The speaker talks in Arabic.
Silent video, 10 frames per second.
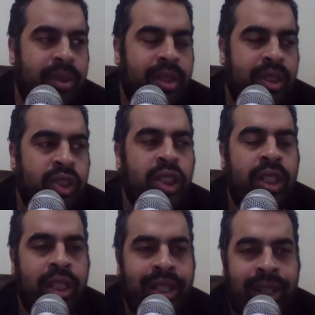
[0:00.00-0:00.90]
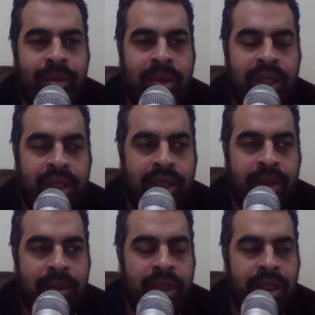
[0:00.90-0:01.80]
الشركه ليها
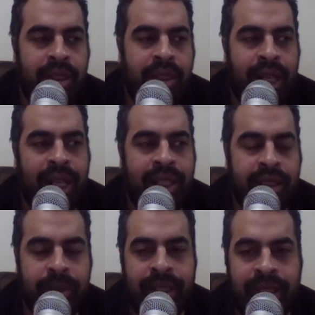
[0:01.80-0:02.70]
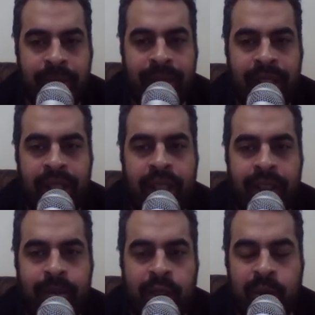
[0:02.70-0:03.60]
بالحاجه اللي انت بتقدمها
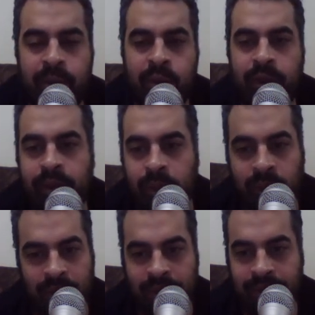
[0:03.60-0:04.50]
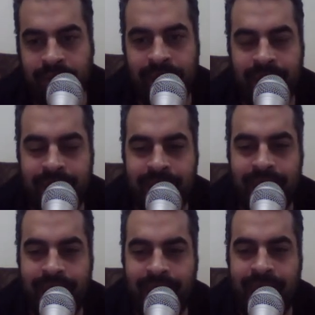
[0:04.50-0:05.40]
مش بالظروف اللي وراك يعني
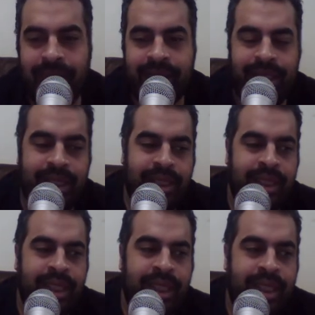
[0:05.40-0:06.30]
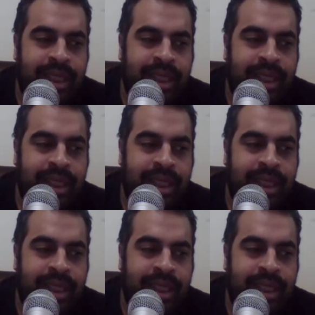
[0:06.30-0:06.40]
ده دي